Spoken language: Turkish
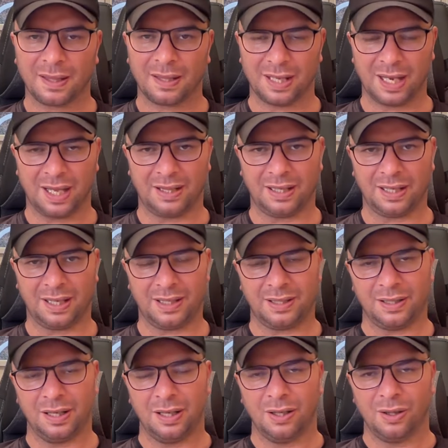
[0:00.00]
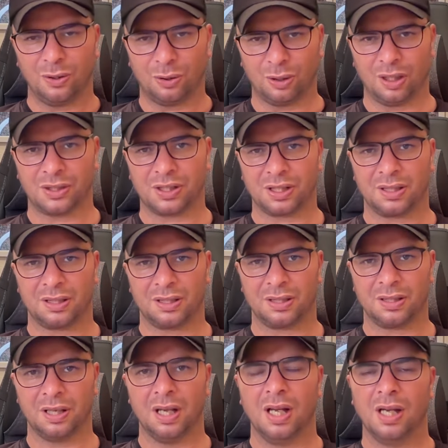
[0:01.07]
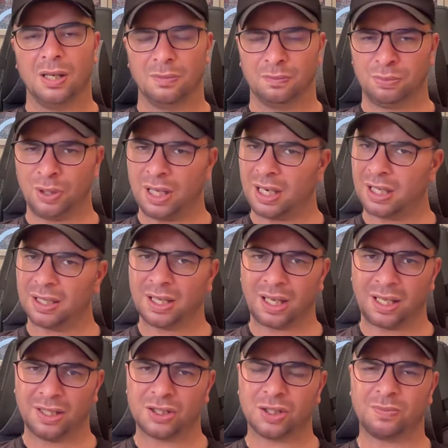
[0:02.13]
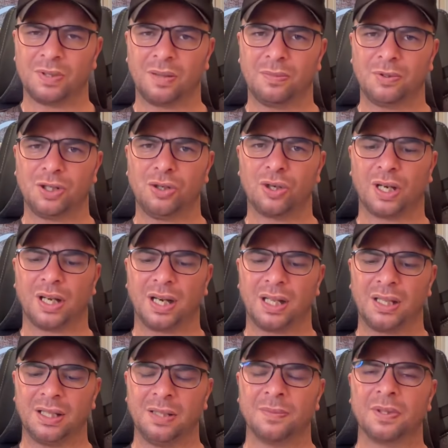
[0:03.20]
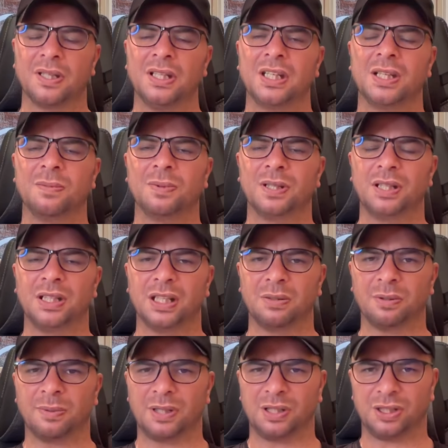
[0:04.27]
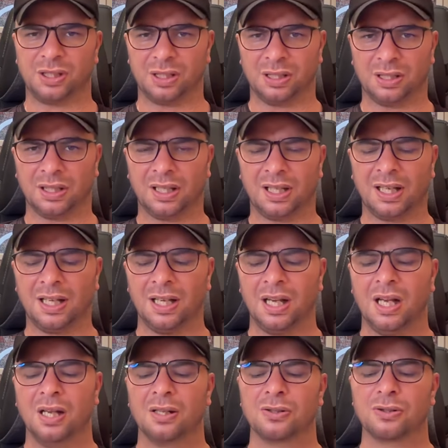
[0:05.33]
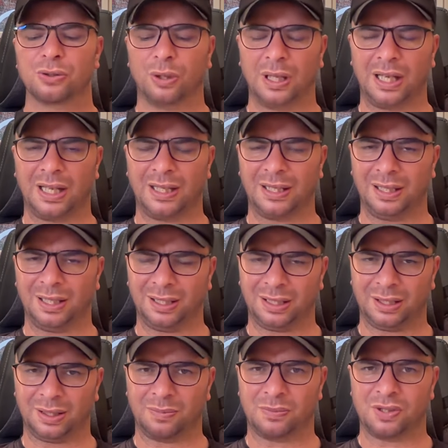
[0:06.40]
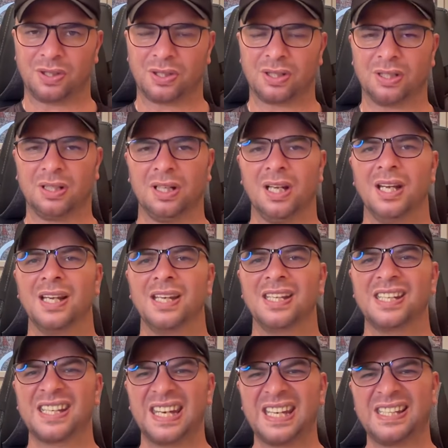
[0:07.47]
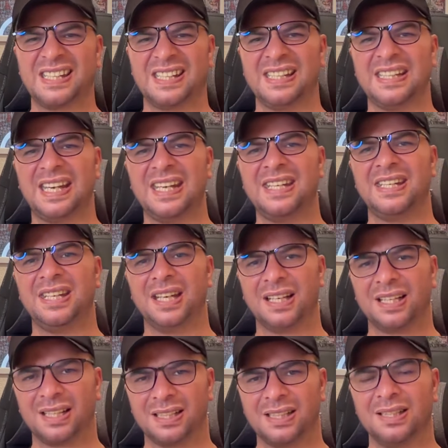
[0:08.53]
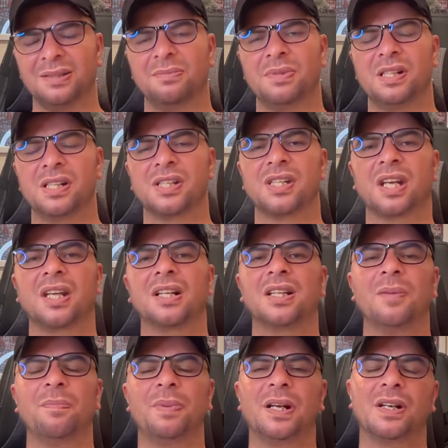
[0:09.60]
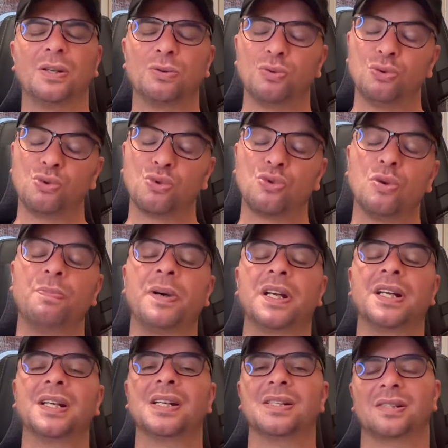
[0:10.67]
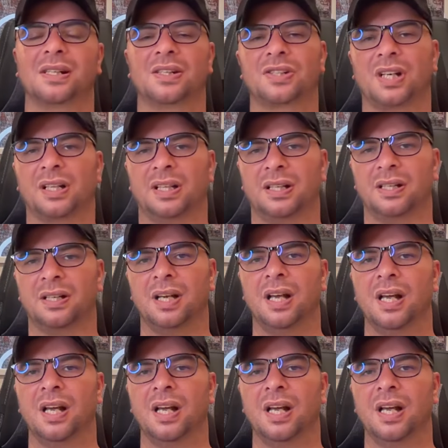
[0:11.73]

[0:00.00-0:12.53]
diyenler olacaktır. Buraya kadar anlaşılmayan bir şey yok herhalde değil mi? 2025 yılında Solana yatırımcısı kesine yakın bir şekilde para güçlü para kazanacaklar.